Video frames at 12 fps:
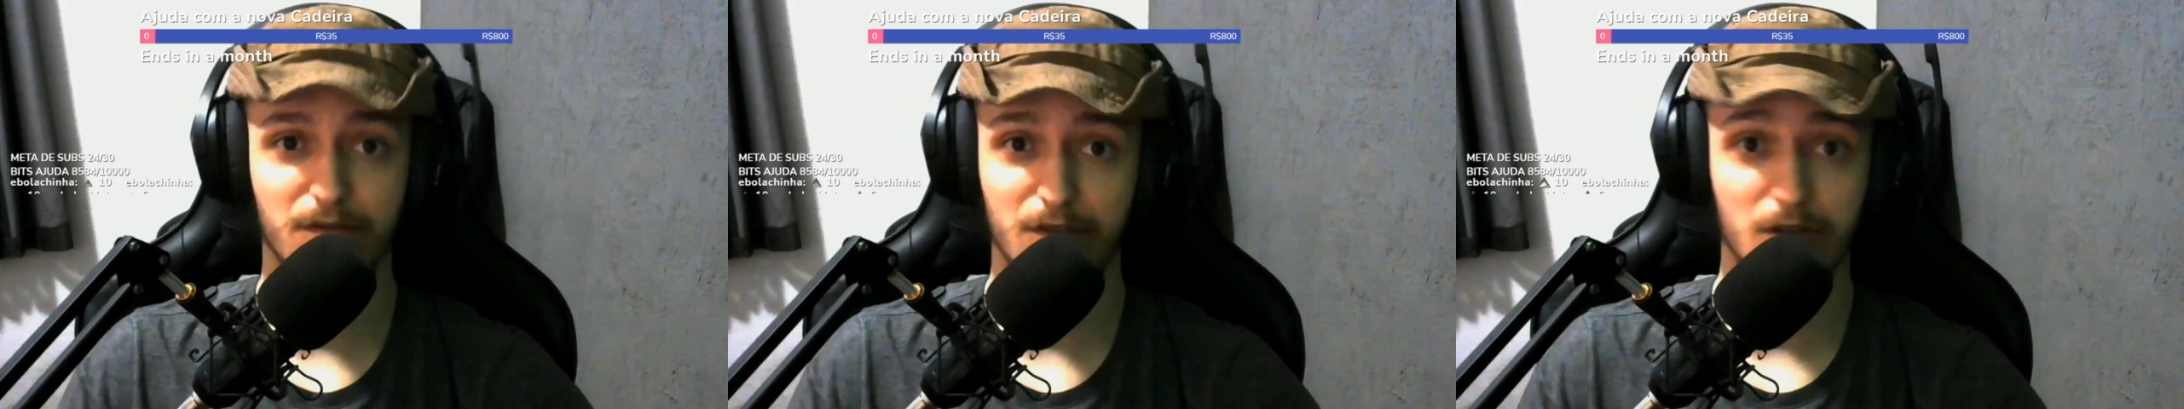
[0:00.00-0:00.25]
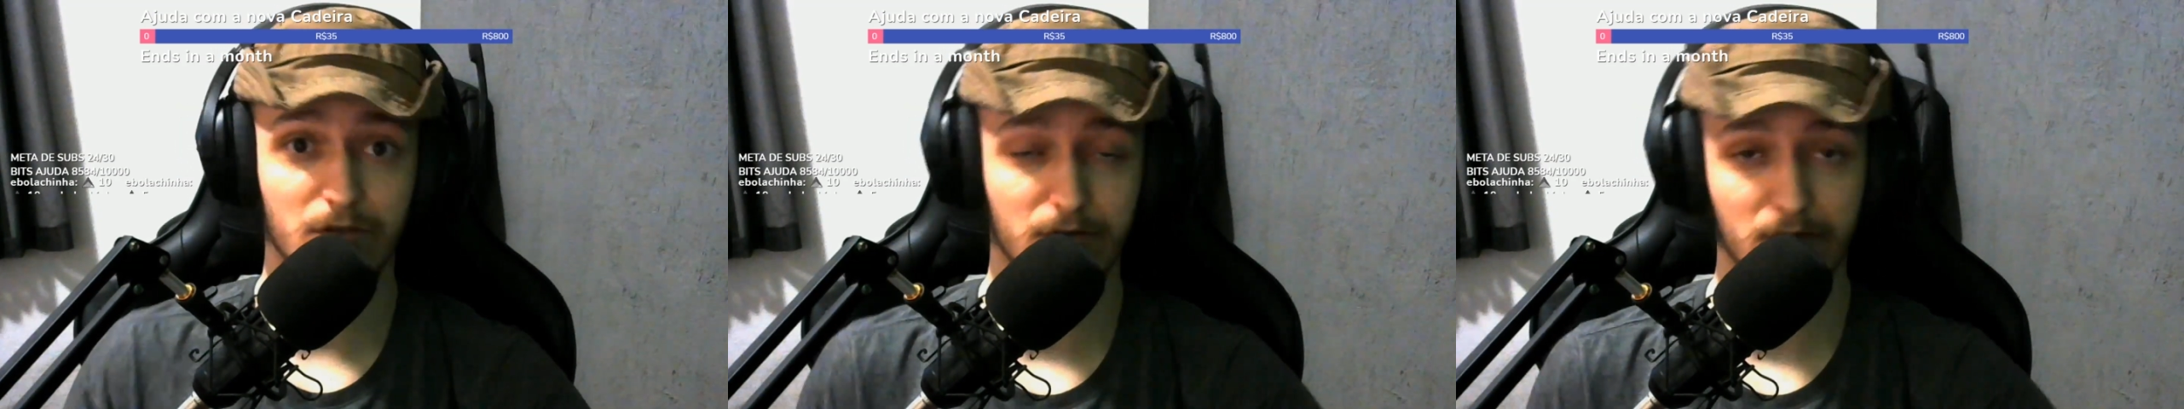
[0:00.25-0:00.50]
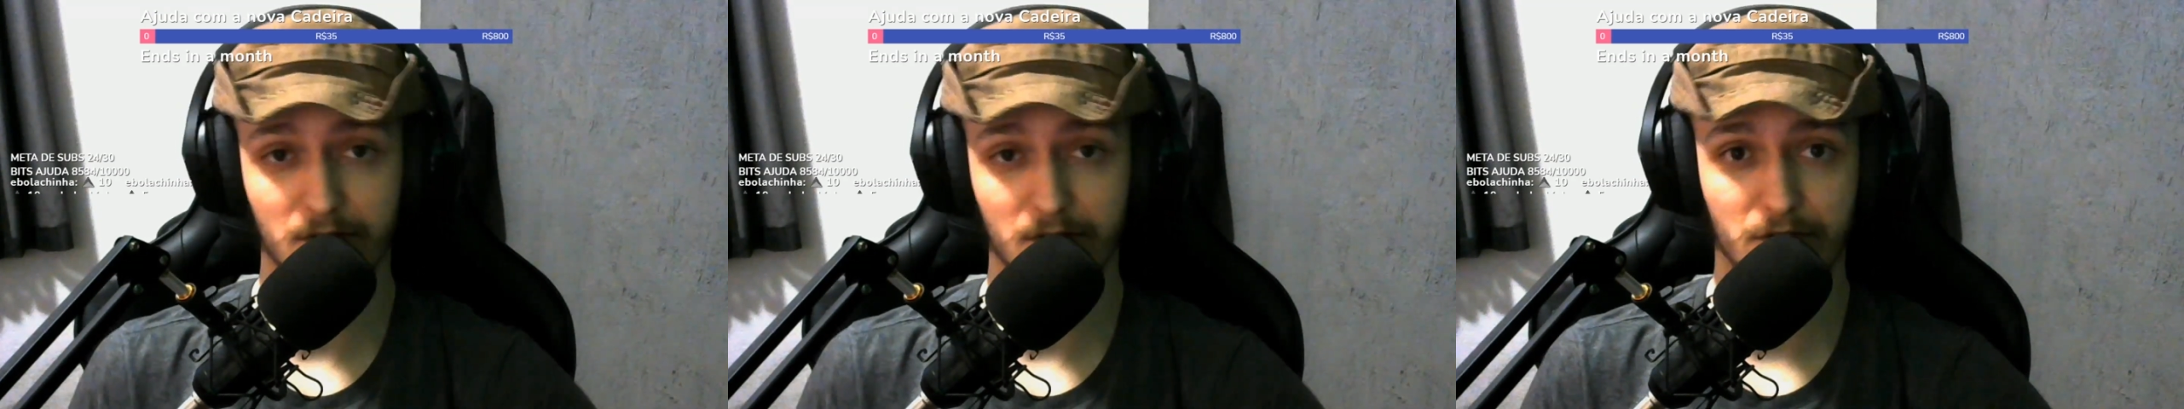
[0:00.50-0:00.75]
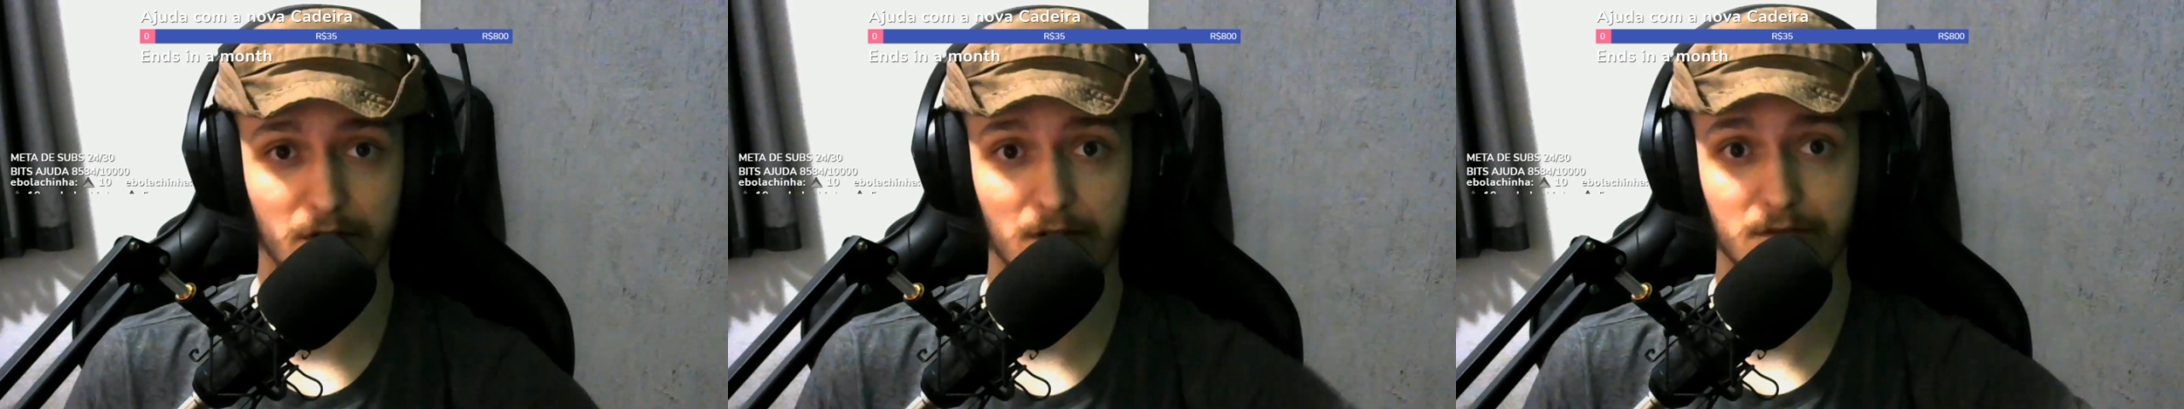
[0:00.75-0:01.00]
e vídeo dos
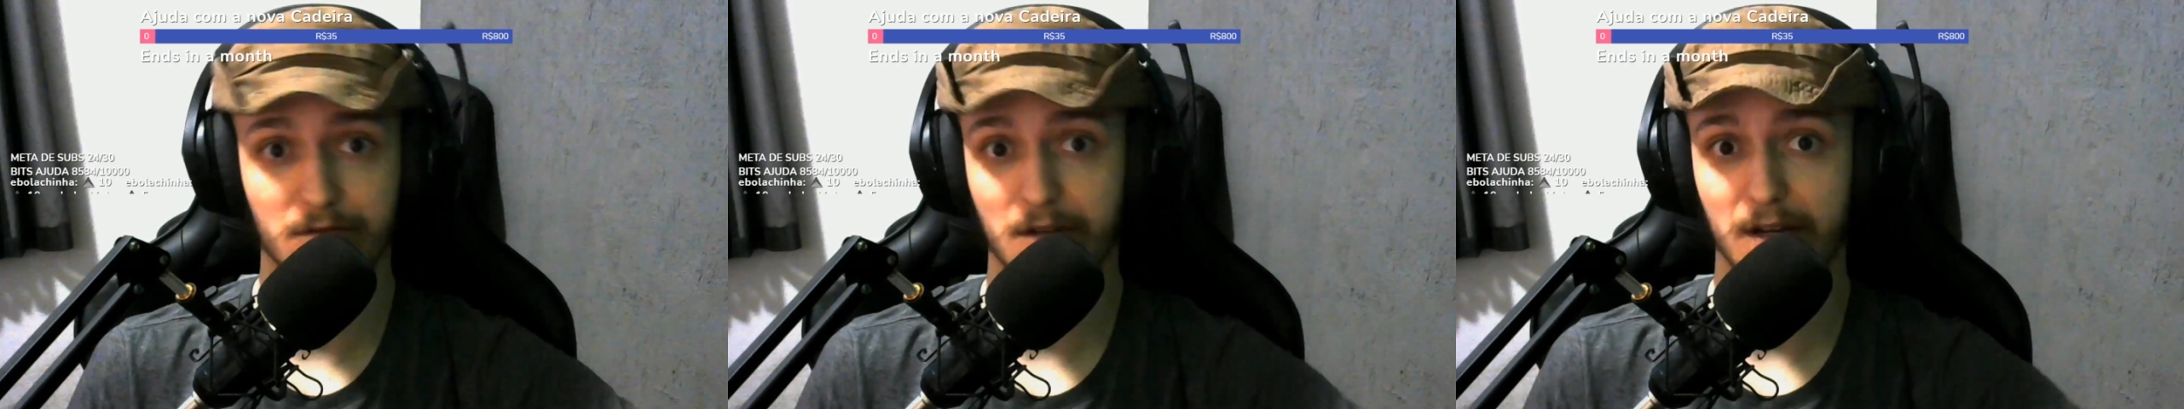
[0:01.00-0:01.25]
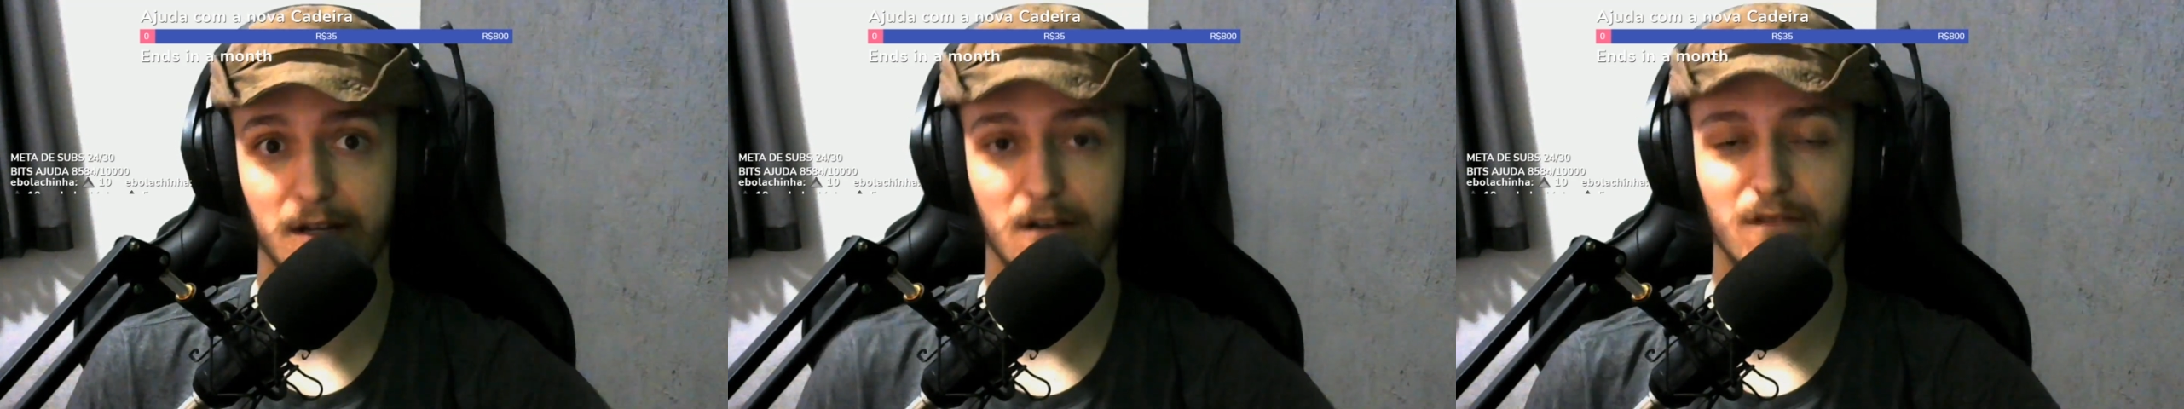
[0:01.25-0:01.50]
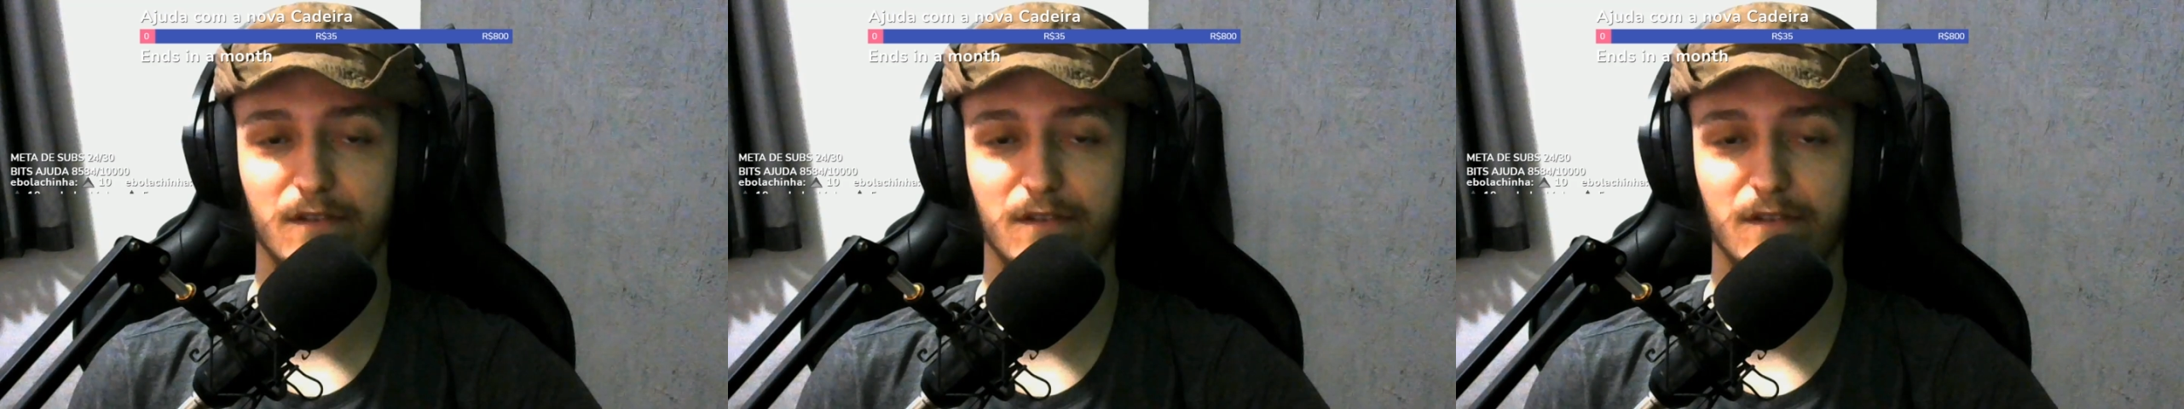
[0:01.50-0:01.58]
outros jogos do canal,